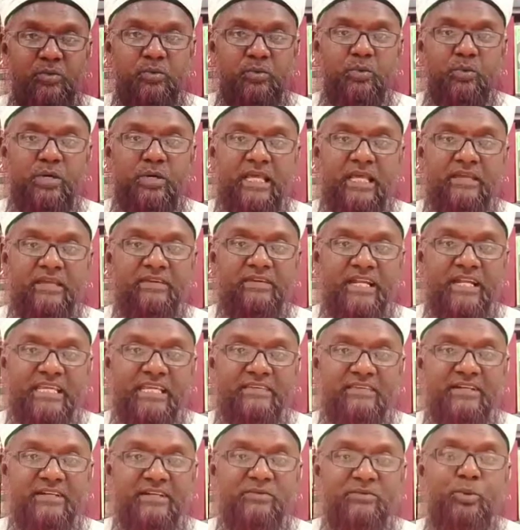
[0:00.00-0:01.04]
உன்னை விட
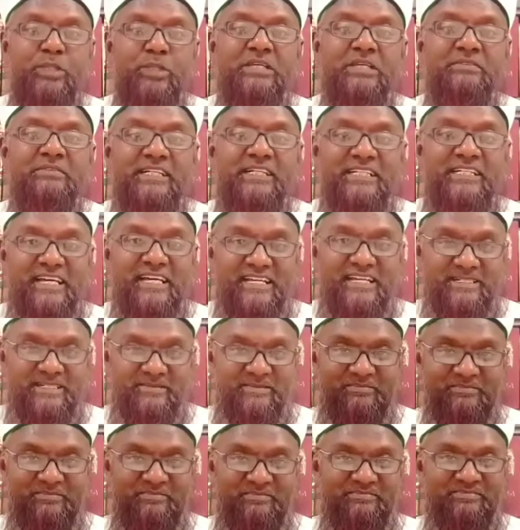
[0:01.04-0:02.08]
இவன் முந்திவிட்டான்
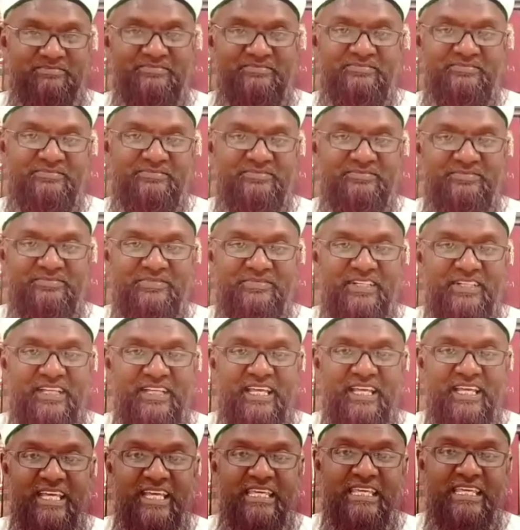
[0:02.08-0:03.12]

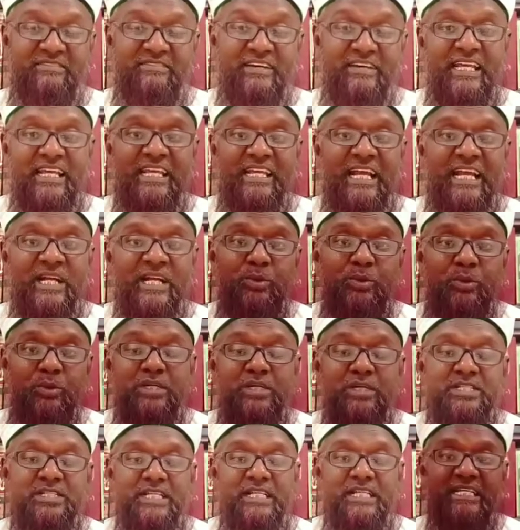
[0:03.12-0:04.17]
இவனை நான்
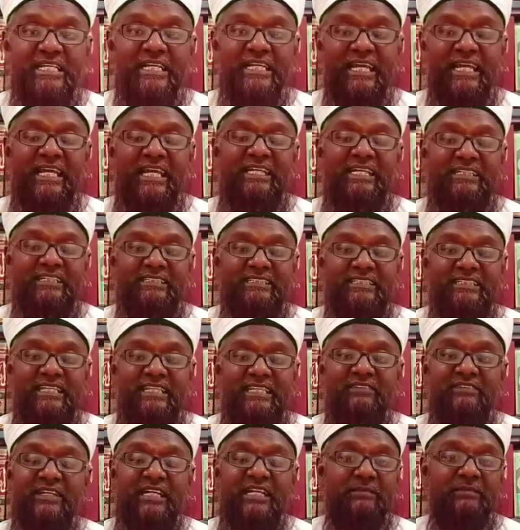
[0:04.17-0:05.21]
கொண்டு செல்லுகிறேன்
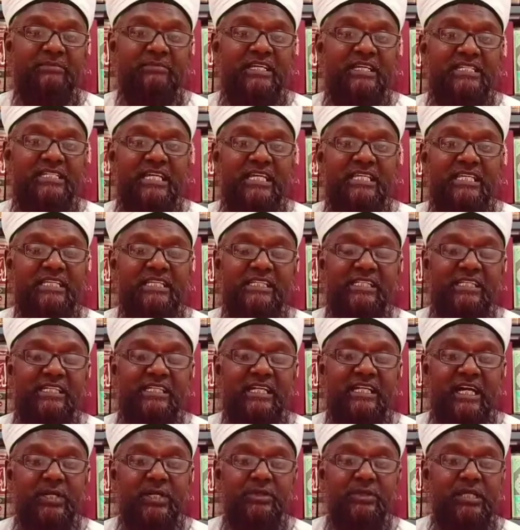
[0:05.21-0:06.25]
இவன் நன்மை
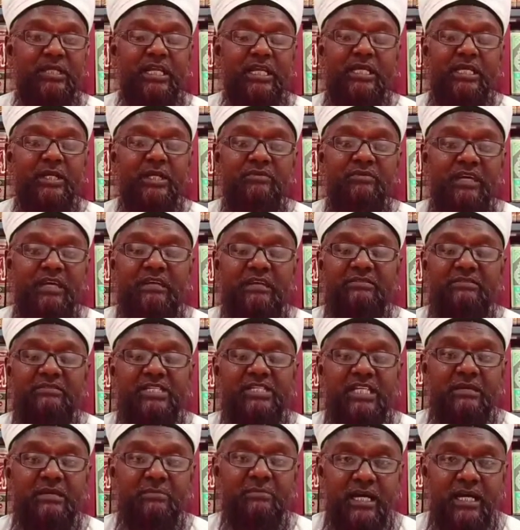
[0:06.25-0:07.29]
செய்திருக்கிறானோ இல்லையோ வேறு
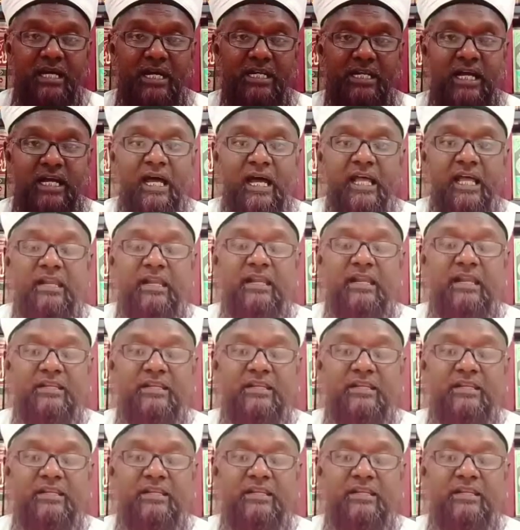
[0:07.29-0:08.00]
விஷயம் ஆனால்